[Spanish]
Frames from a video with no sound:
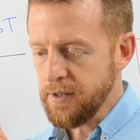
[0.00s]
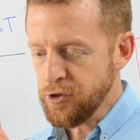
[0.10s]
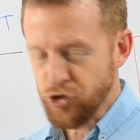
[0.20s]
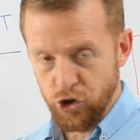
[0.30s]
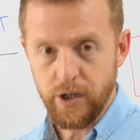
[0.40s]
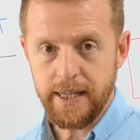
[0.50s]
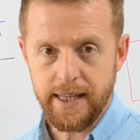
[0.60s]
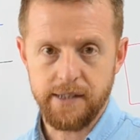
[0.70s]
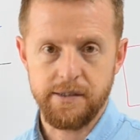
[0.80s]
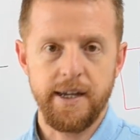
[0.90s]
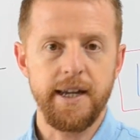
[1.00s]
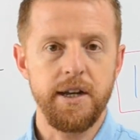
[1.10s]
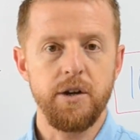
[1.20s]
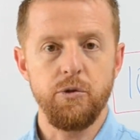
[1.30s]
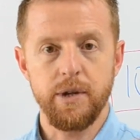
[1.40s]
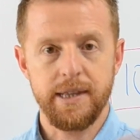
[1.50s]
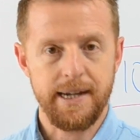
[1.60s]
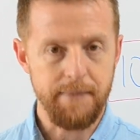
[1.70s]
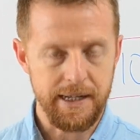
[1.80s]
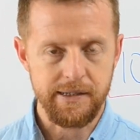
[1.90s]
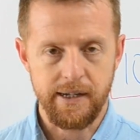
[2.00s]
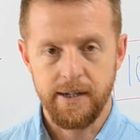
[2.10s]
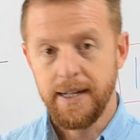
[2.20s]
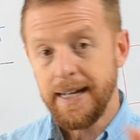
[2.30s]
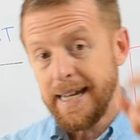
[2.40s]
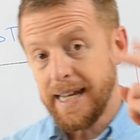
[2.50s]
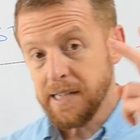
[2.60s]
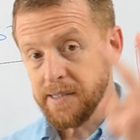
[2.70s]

sólidas en nuestra mesa. La